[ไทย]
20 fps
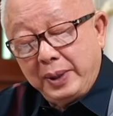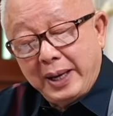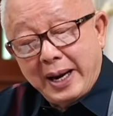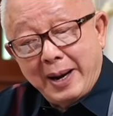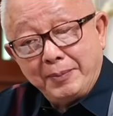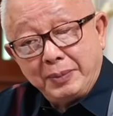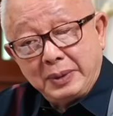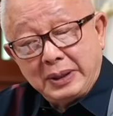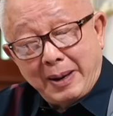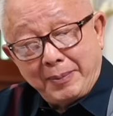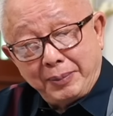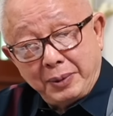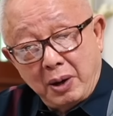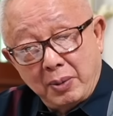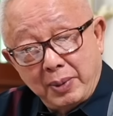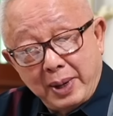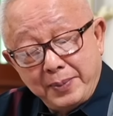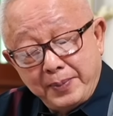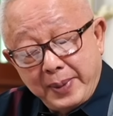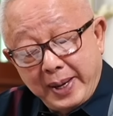พยายามกลับเข้า
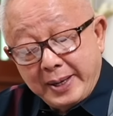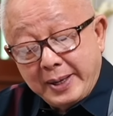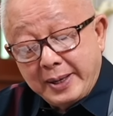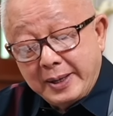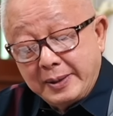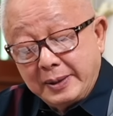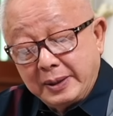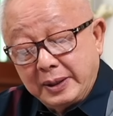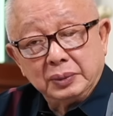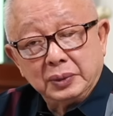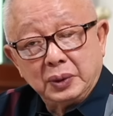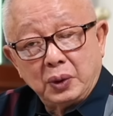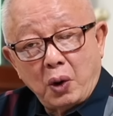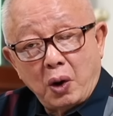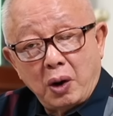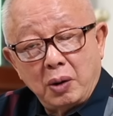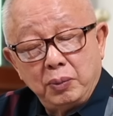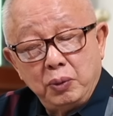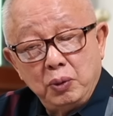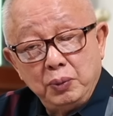ไปเป็นรอ
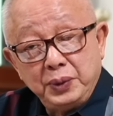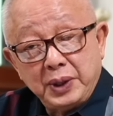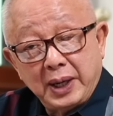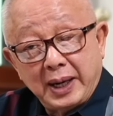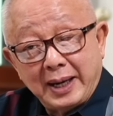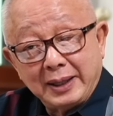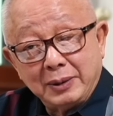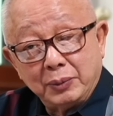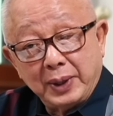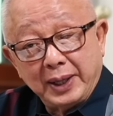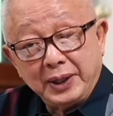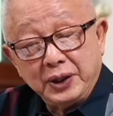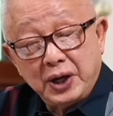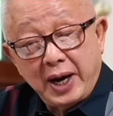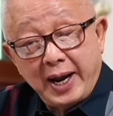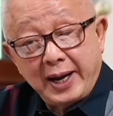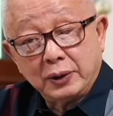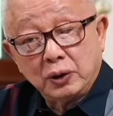งผู้บัญชาการตำรวจแห่งชาติ